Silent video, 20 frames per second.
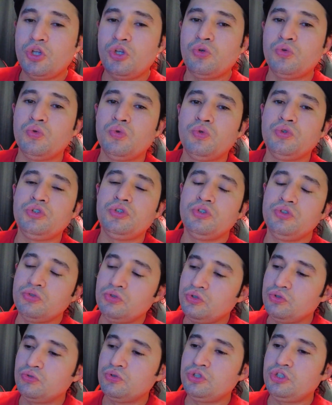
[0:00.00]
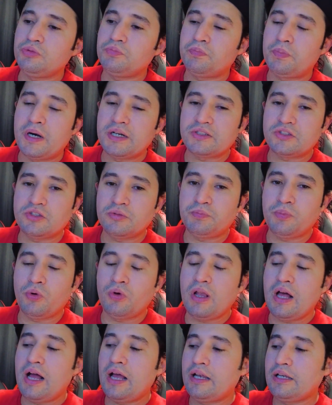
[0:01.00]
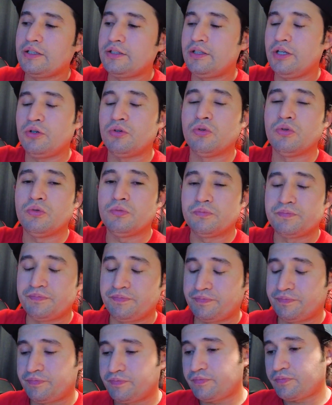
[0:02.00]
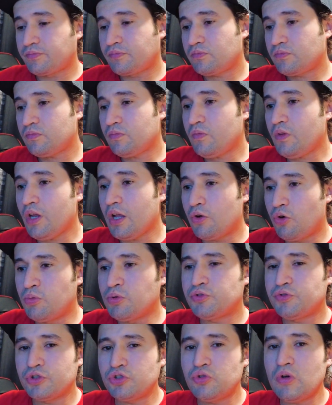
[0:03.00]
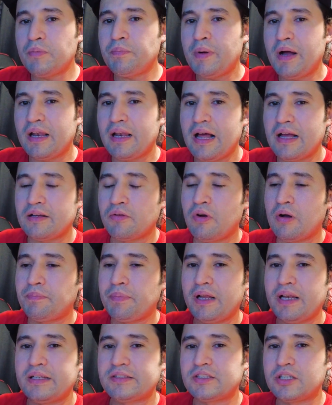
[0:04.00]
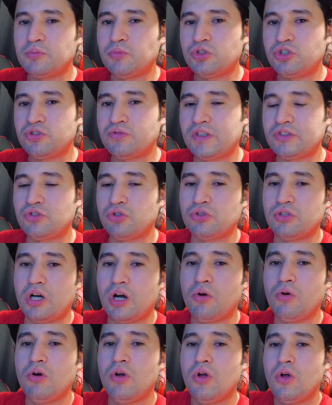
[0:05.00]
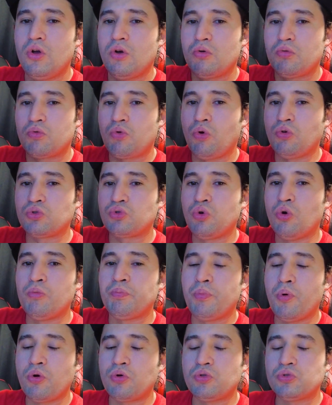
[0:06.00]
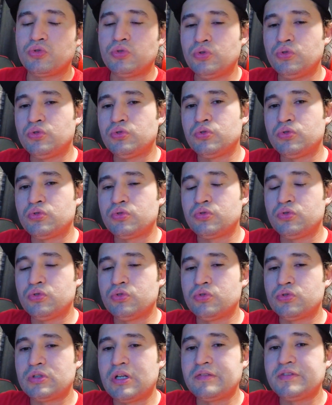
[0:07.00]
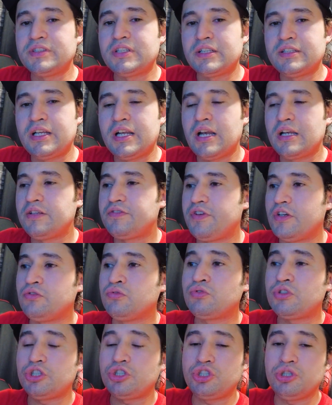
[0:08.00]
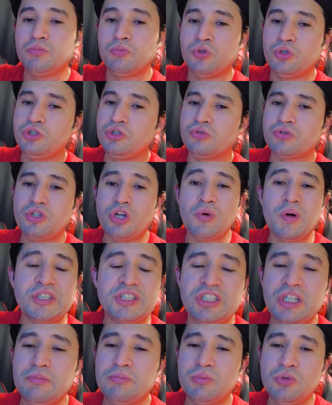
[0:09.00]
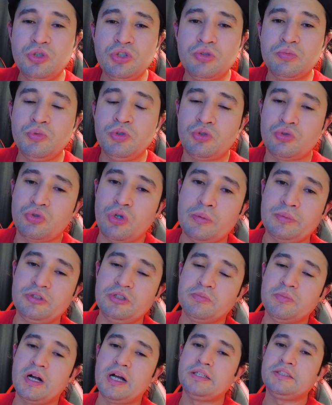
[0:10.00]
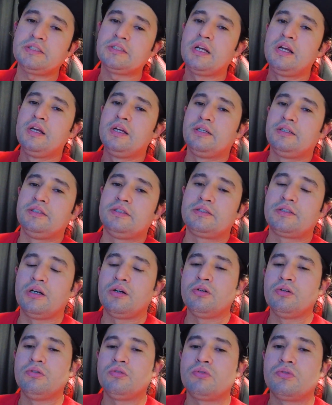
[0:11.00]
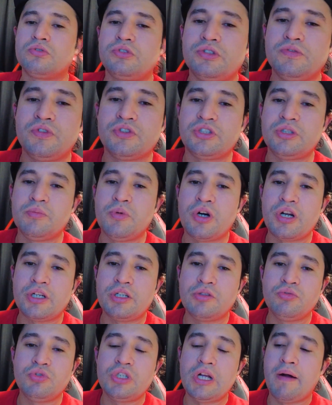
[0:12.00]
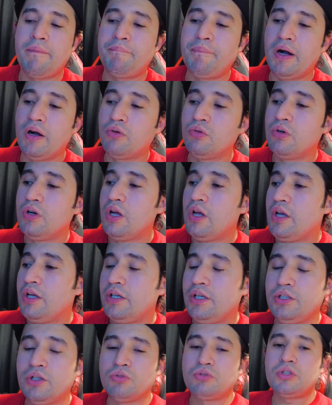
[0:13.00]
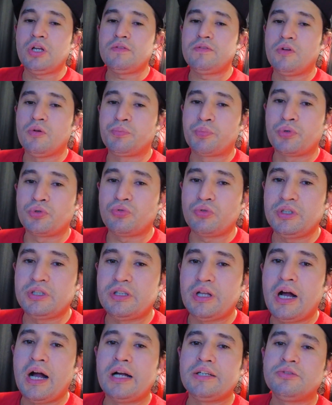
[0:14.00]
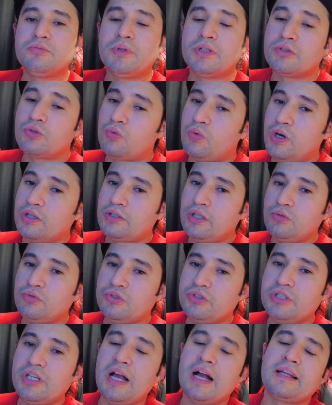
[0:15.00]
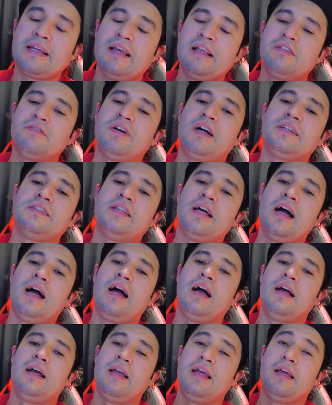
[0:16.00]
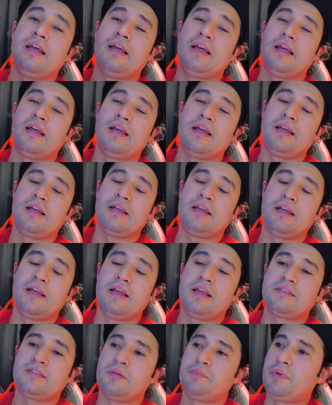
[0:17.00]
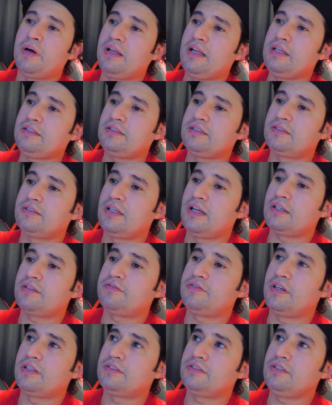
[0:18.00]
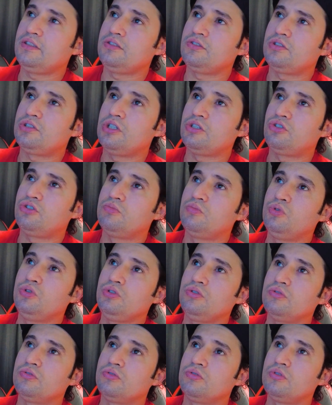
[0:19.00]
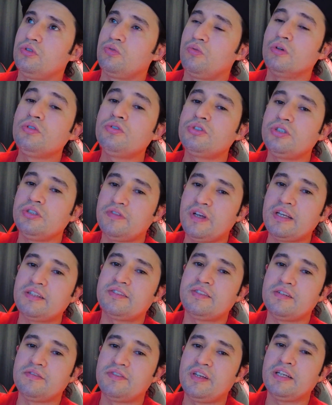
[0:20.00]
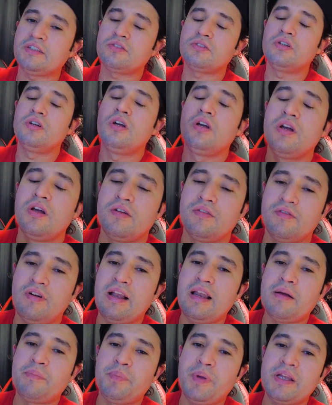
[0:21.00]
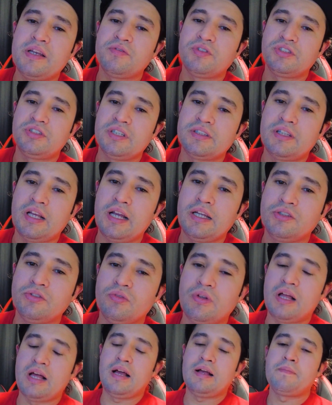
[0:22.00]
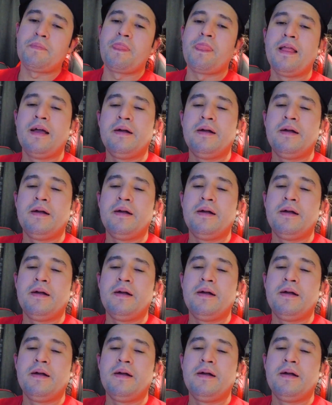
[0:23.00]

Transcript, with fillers: e o, e o Yudi participou lá, ele deu como se fosse uma, palestra motivacional contou um pouco do, do, da vida dele ali, fez um testemunho que eu achei muito, muito top demais. Então, se você mora aqui no Japão e não teve a oportunidade, mano, quando anunciar que ele vai dar é, essa palestra, será que fala assim? Testemunho? Quando tiver esse evento, vale a pena você estar tá indo lá